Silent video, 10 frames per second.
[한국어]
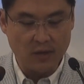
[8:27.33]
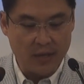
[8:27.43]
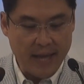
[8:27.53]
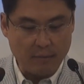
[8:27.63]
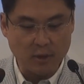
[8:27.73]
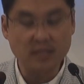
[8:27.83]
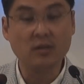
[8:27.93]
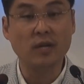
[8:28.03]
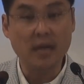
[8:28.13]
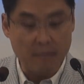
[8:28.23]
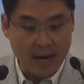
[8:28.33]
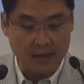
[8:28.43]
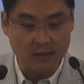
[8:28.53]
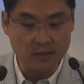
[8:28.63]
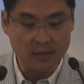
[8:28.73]
너희 아버지 너희가
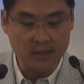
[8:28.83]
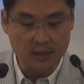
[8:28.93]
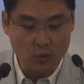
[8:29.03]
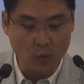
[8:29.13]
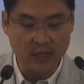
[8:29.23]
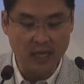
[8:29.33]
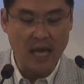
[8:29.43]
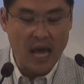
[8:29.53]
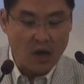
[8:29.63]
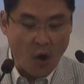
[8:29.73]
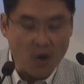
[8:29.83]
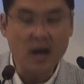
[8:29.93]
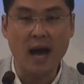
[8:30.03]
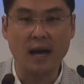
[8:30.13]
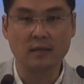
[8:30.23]
말하던 그 노인이
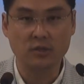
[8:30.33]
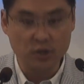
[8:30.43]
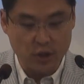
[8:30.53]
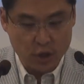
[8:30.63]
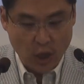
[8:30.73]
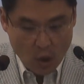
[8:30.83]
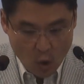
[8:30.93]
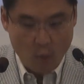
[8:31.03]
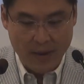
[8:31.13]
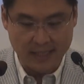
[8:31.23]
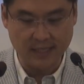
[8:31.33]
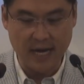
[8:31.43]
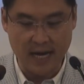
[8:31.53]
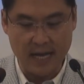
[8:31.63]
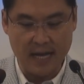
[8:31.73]
건강 즉 샬롬
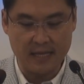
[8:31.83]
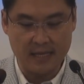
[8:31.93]
하시냐